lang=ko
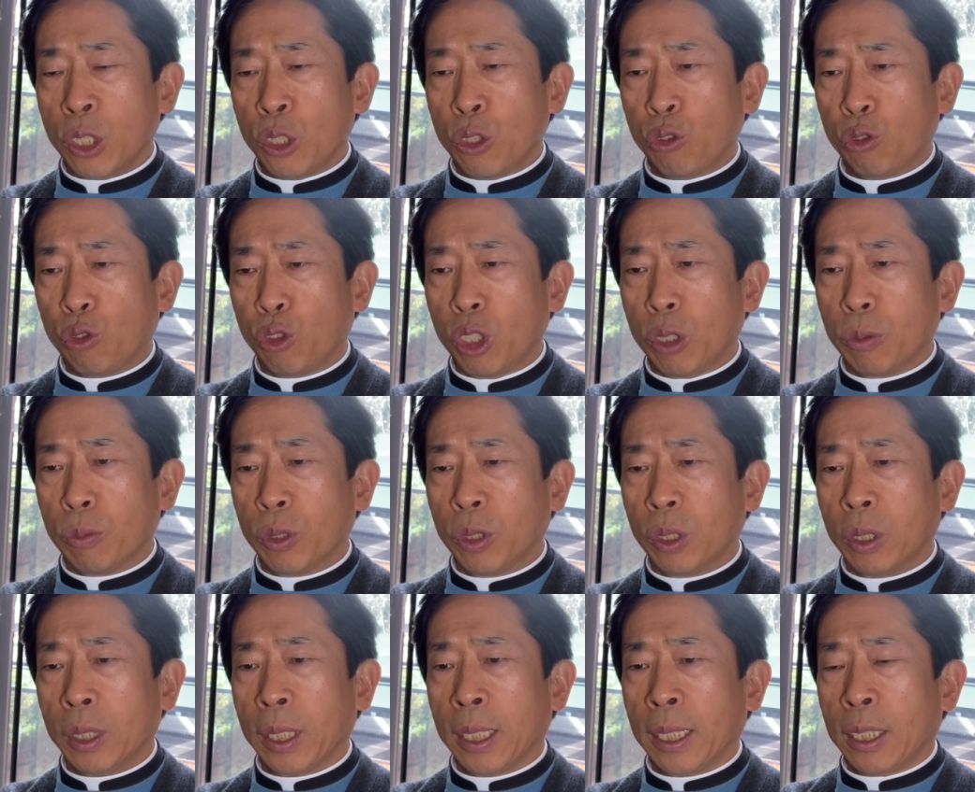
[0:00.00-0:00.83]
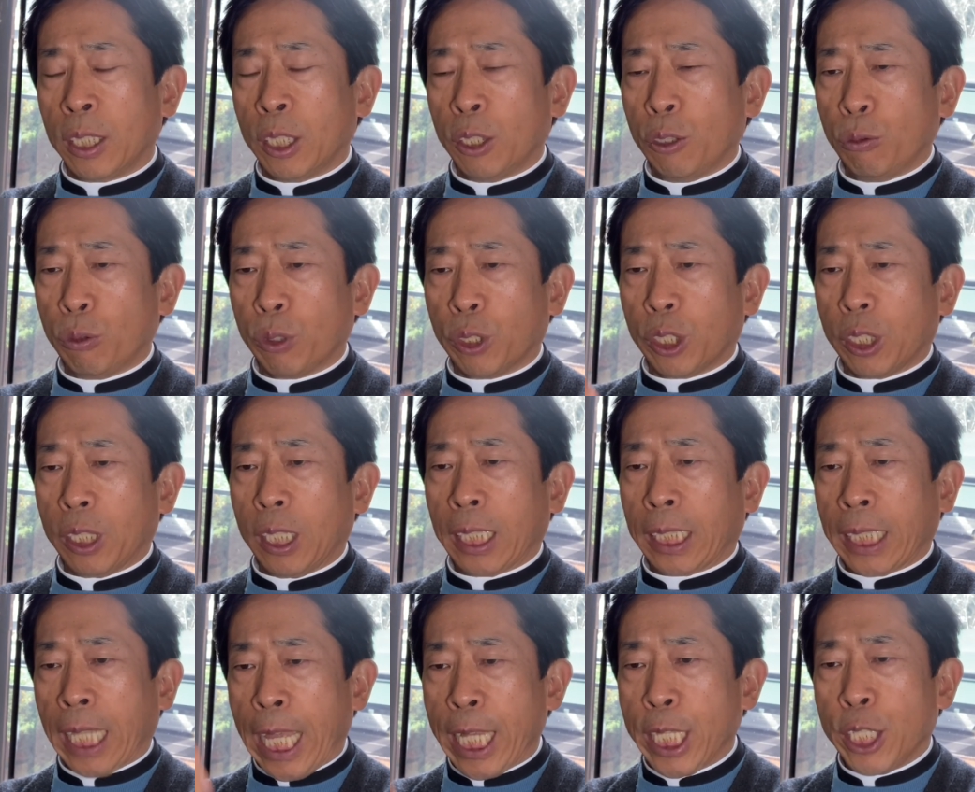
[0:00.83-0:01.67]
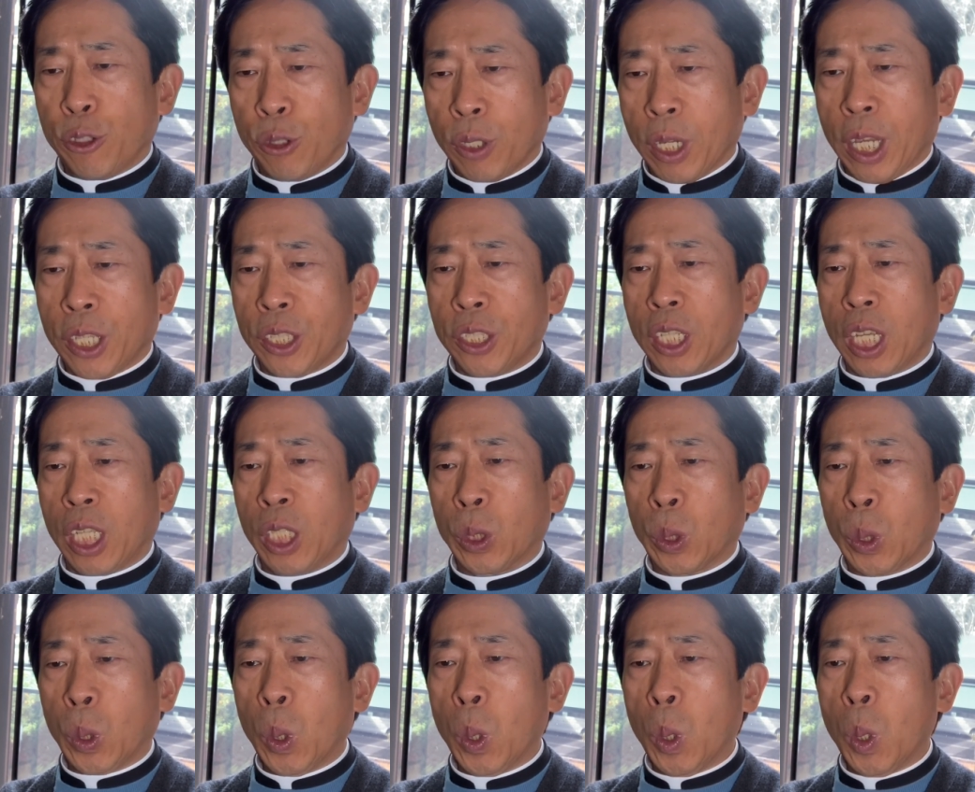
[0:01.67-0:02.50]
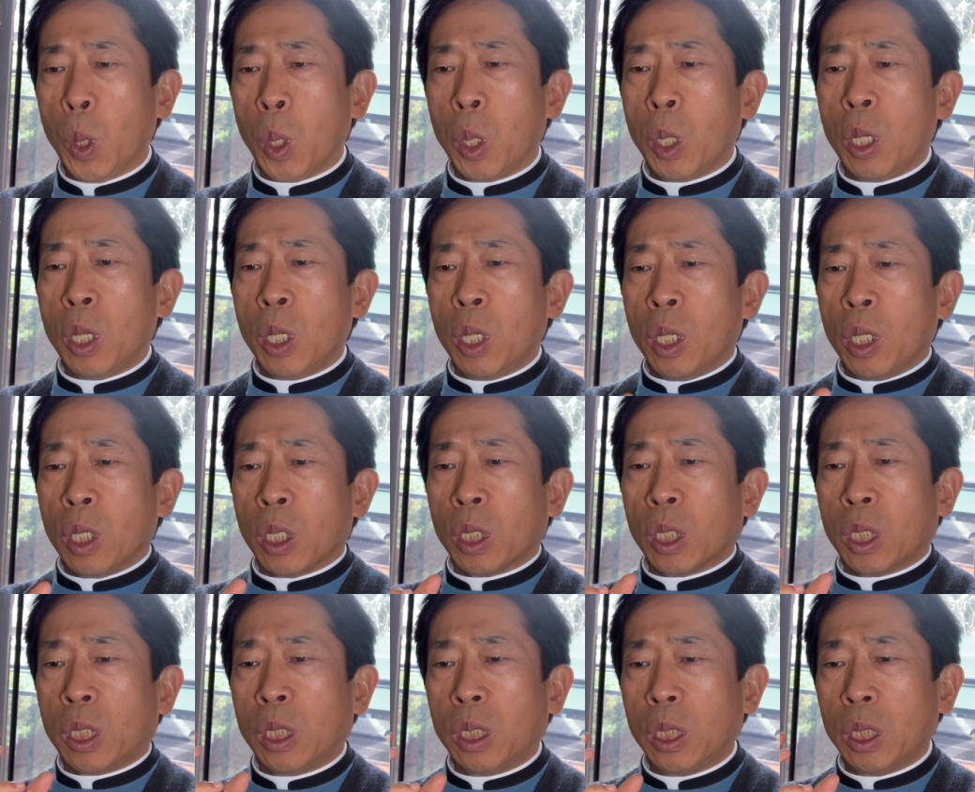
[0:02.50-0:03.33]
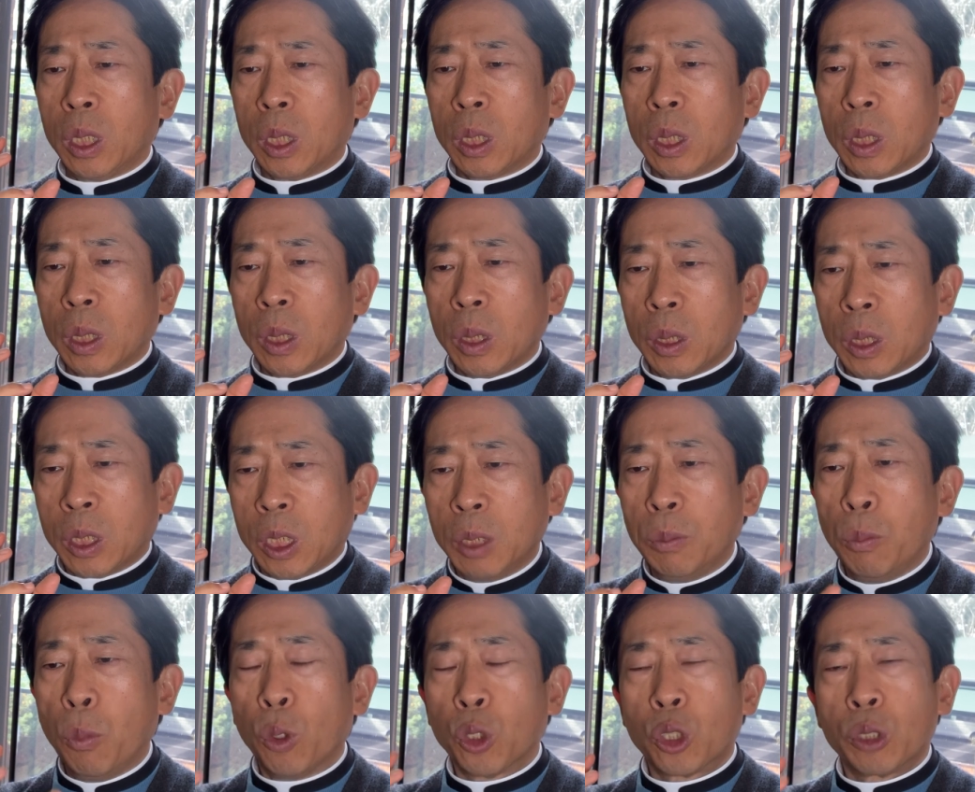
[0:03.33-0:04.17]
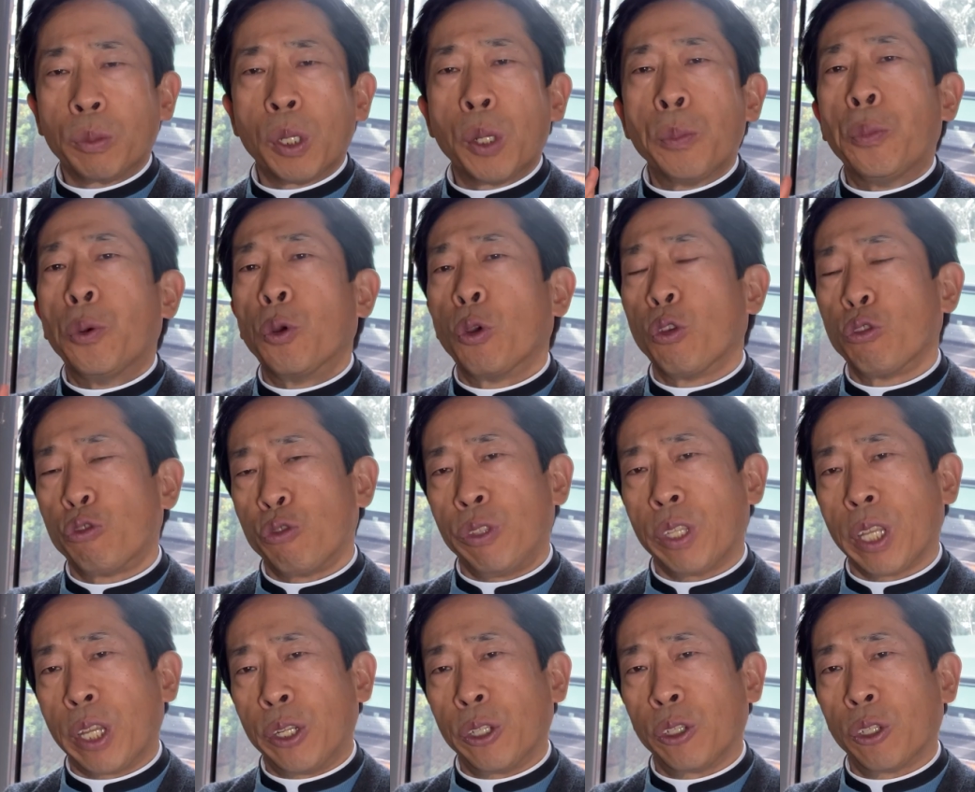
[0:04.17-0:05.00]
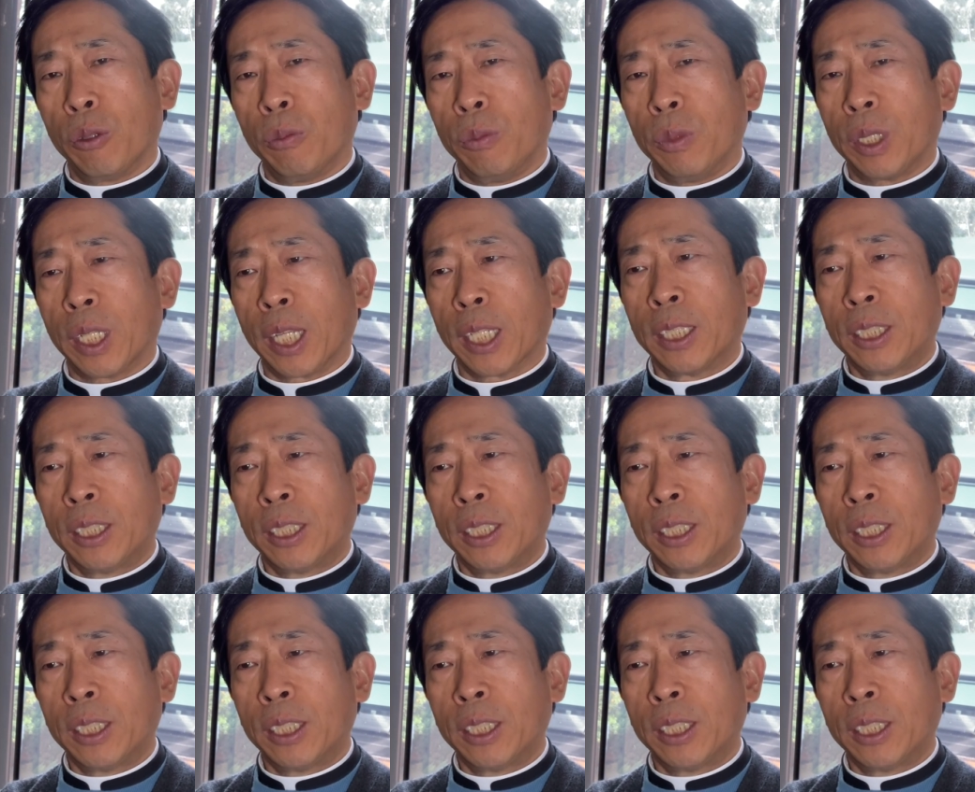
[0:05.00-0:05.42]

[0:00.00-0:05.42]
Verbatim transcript: 주님은 우리를 단죄하지 않고 그, 그 모습을 보여준다는 겁니다.